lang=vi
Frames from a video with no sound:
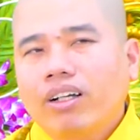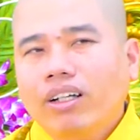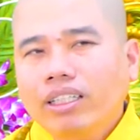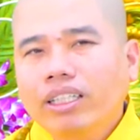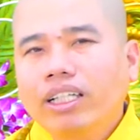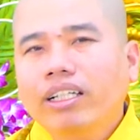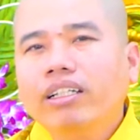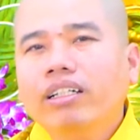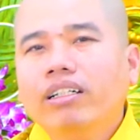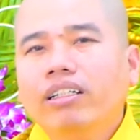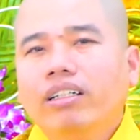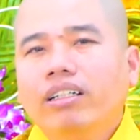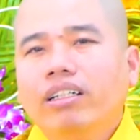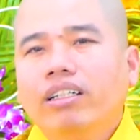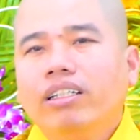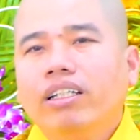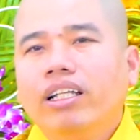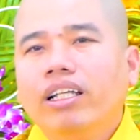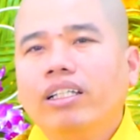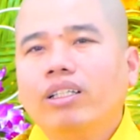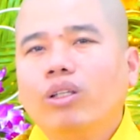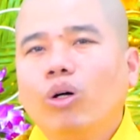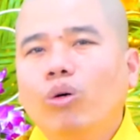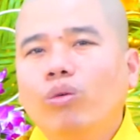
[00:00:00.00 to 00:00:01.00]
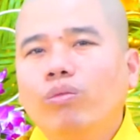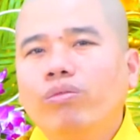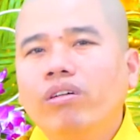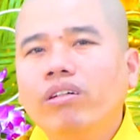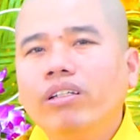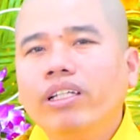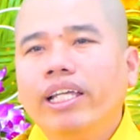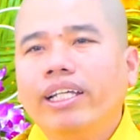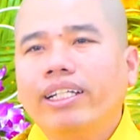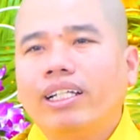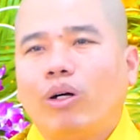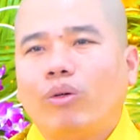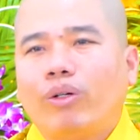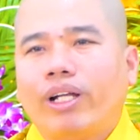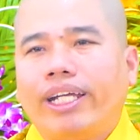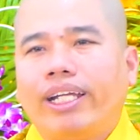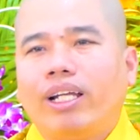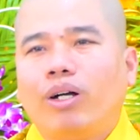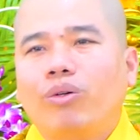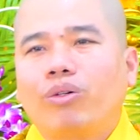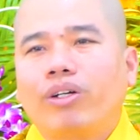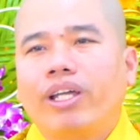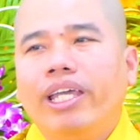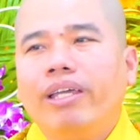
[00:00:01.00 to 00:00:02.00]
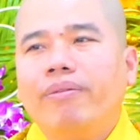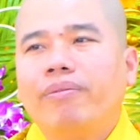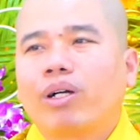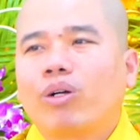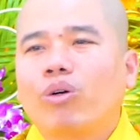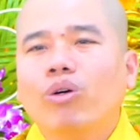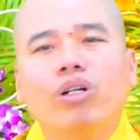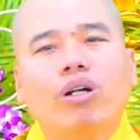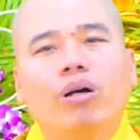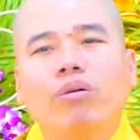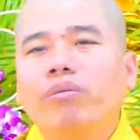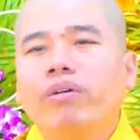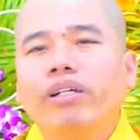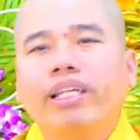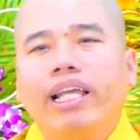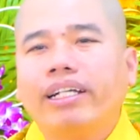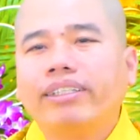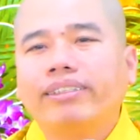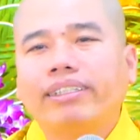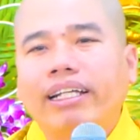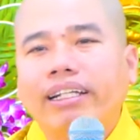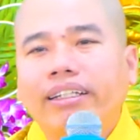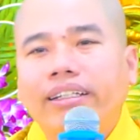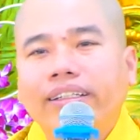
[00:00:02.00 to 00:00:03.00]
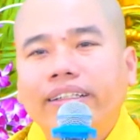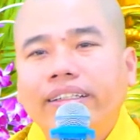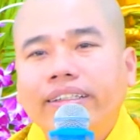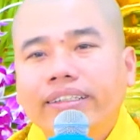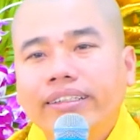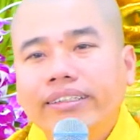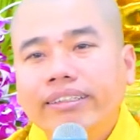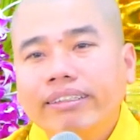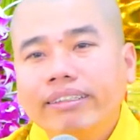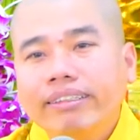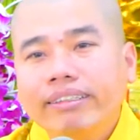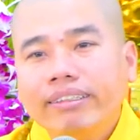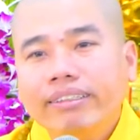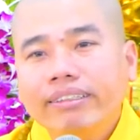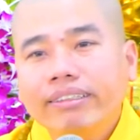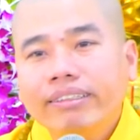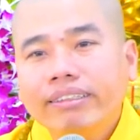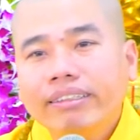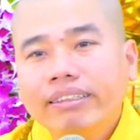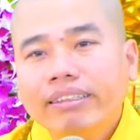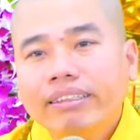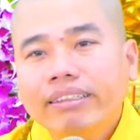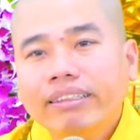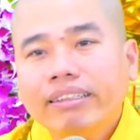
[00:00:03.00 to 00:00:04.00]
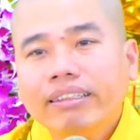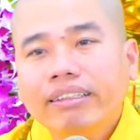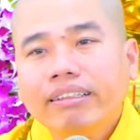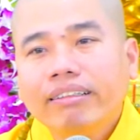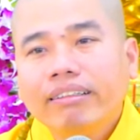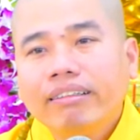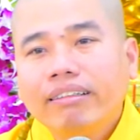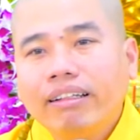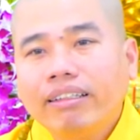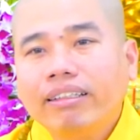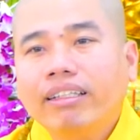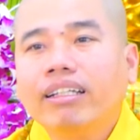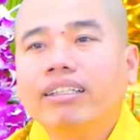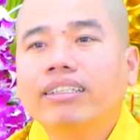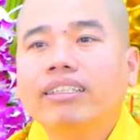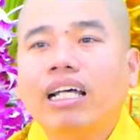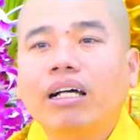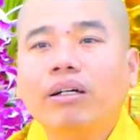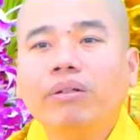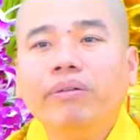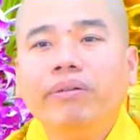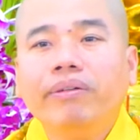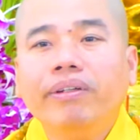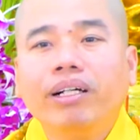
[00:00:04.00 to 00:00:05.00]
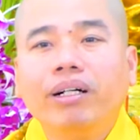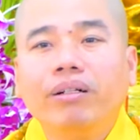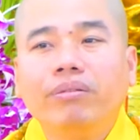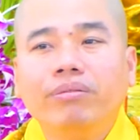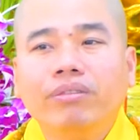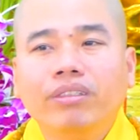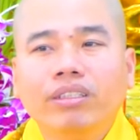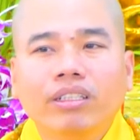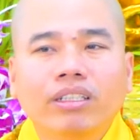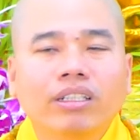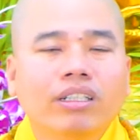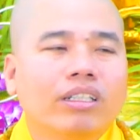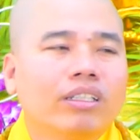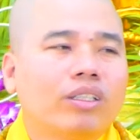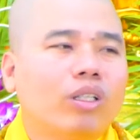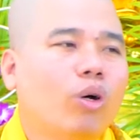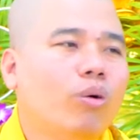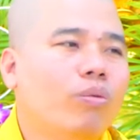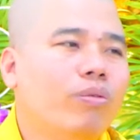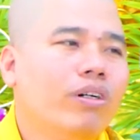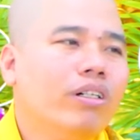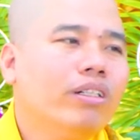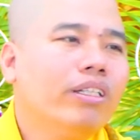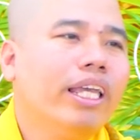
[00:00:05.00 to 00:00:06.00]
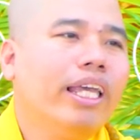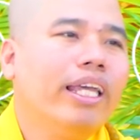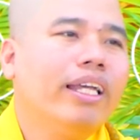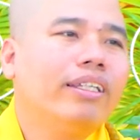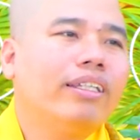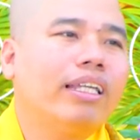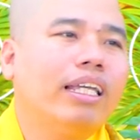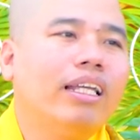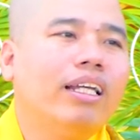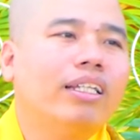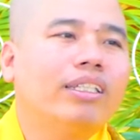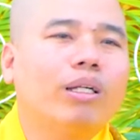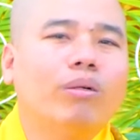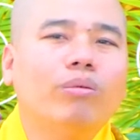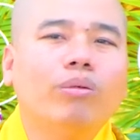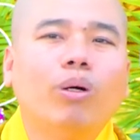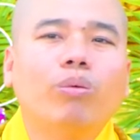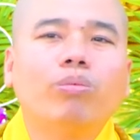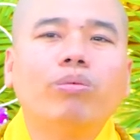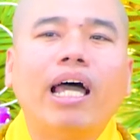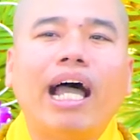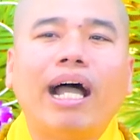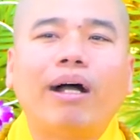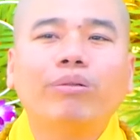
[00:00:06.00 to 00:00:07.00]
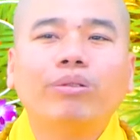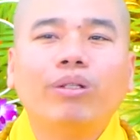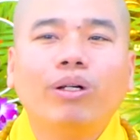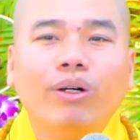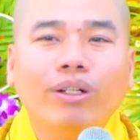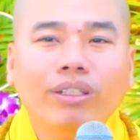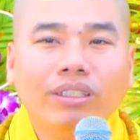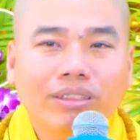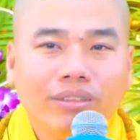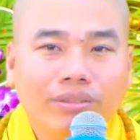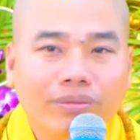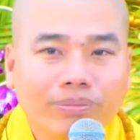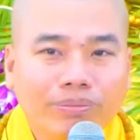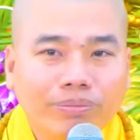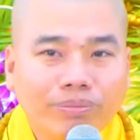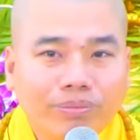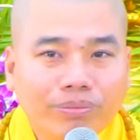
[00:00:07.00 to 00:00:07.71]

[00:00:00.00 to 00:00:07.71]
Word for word: có những người đi tu phước duyên đầu này đầu kia mà cuối cùng mới giảng sanh. Tại vì sao quý vị biết không? Tu phước duyên chỉ ở trong lục đạo thôi.